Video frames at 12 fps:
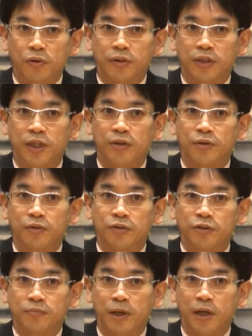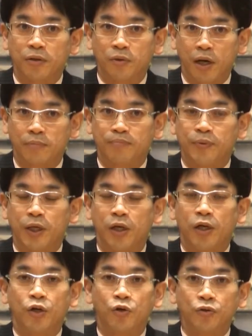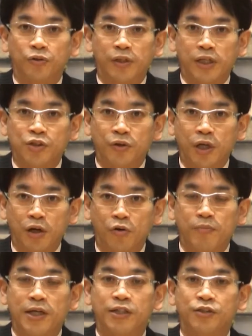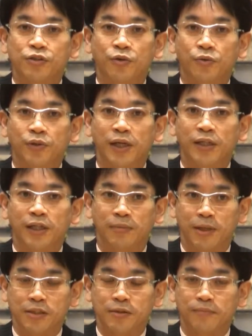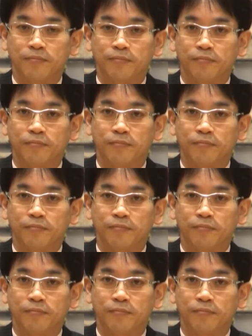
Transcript: を提供する場合は、このような条件を明記することができます。